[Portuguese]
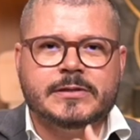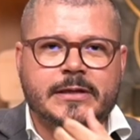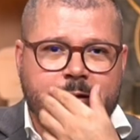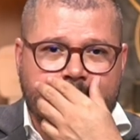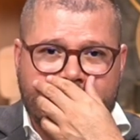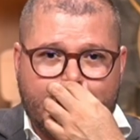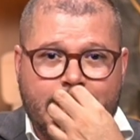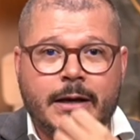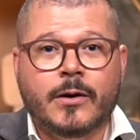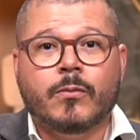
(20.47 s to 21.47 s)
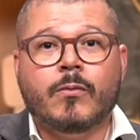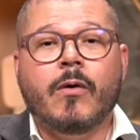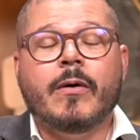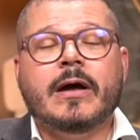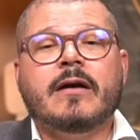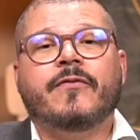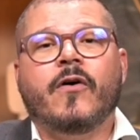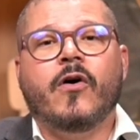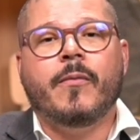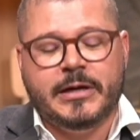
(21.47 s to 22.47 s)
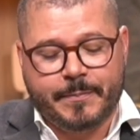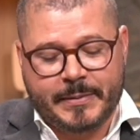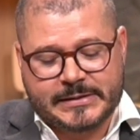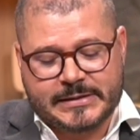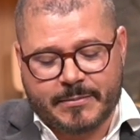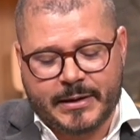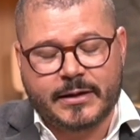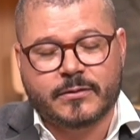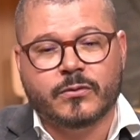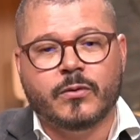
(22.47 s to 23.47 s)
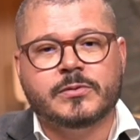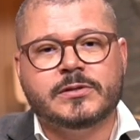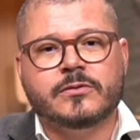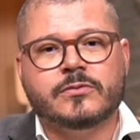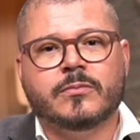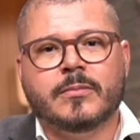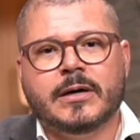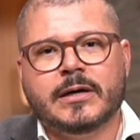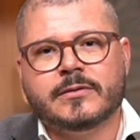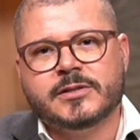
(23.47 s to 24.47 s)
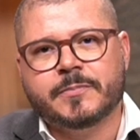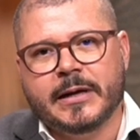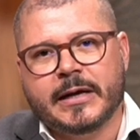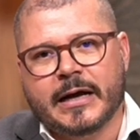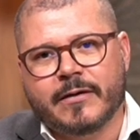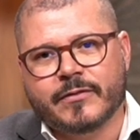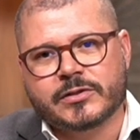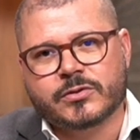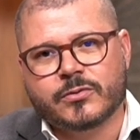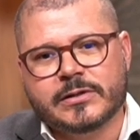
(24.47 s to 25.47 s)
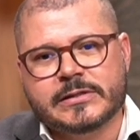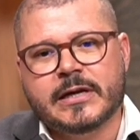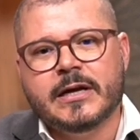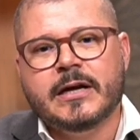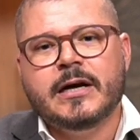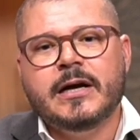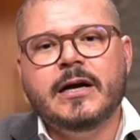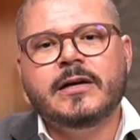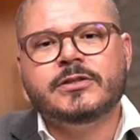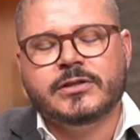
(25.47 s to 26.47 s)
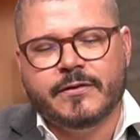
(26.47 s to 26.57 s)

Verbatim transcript: que entender qual era a forma de pensamento, como os seres humanos explicavam as coisas antes da